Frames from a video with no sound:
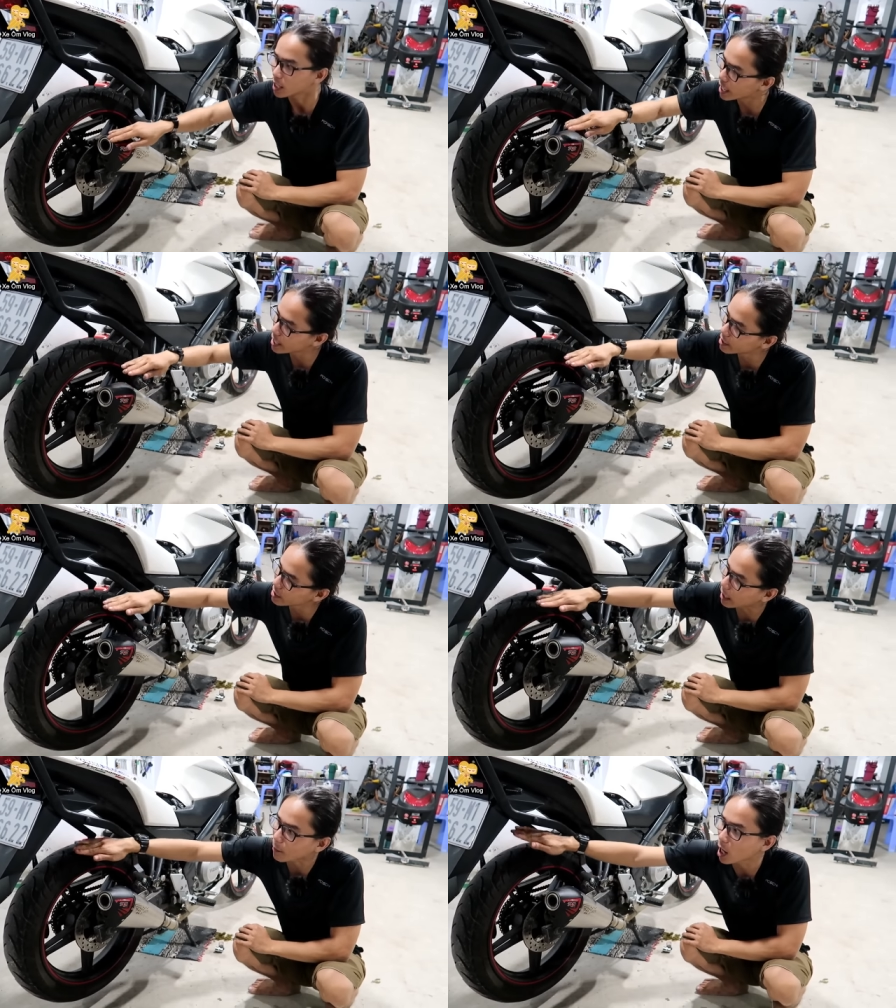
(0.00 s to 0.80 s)
khi
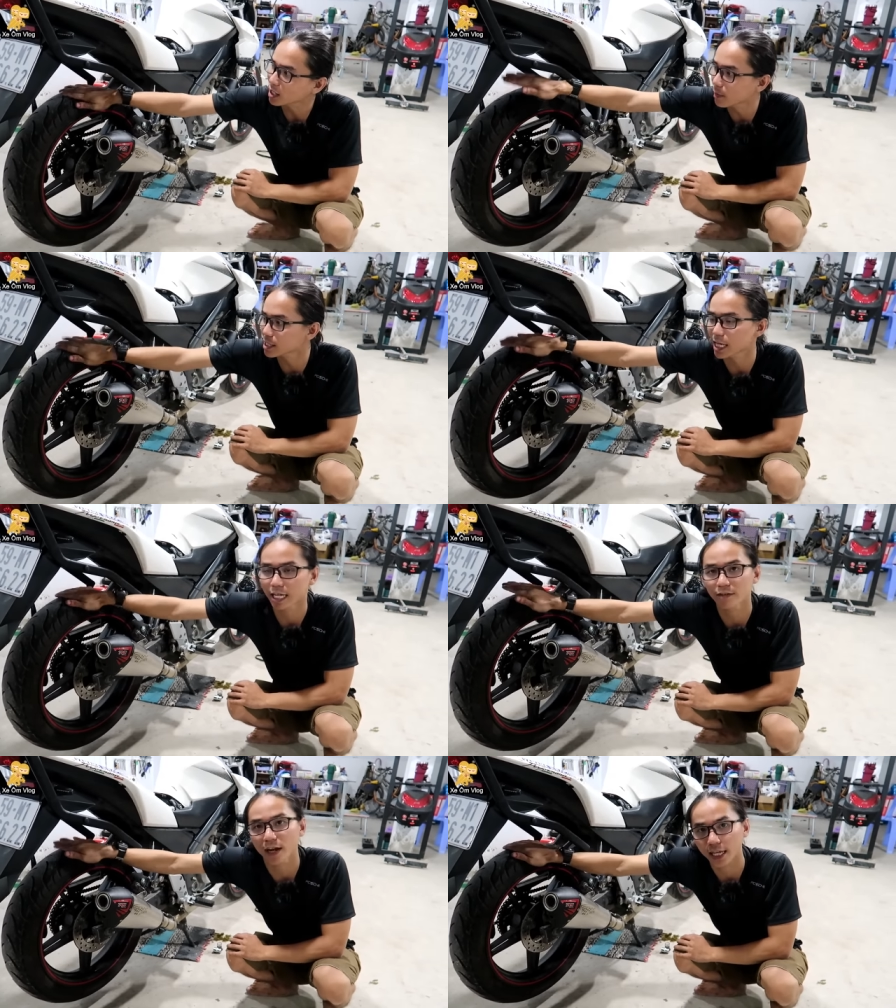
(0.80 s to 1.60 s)
nước ngập hết cái bánh
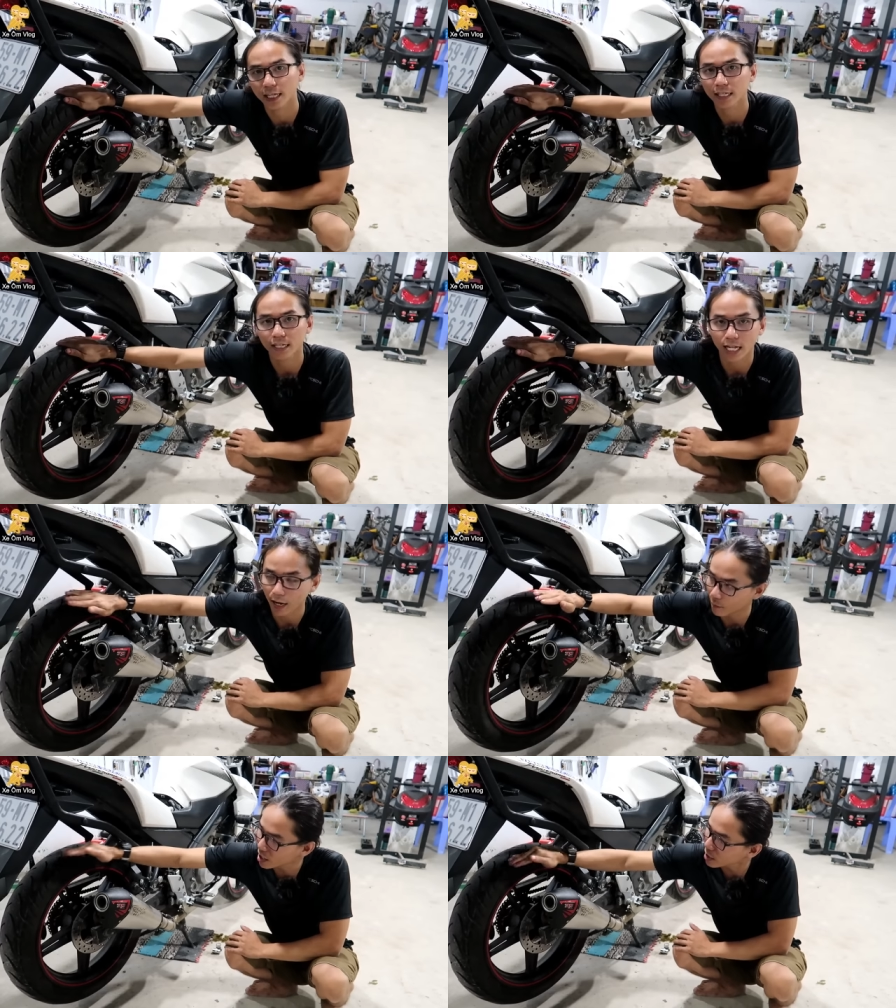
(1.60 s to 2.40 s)
xe như vậy
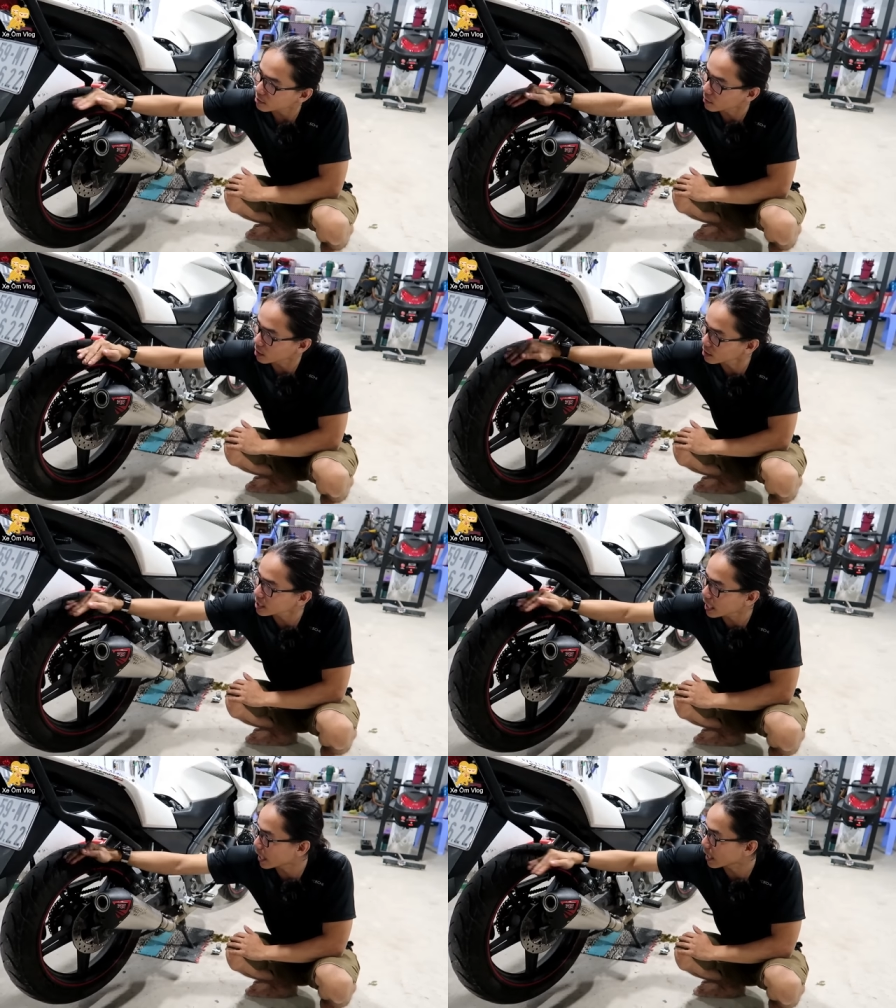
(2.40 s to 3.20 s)
là mức mực nước
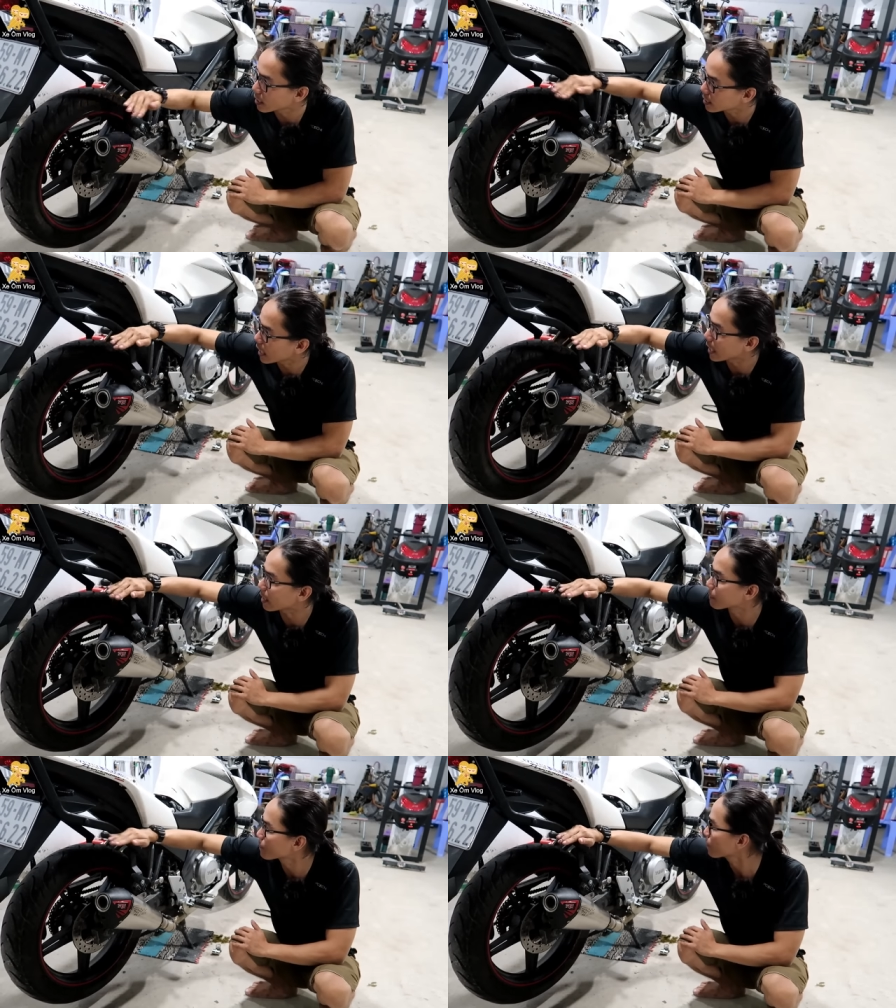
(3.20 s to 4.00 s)
trên đây nè trên đây nè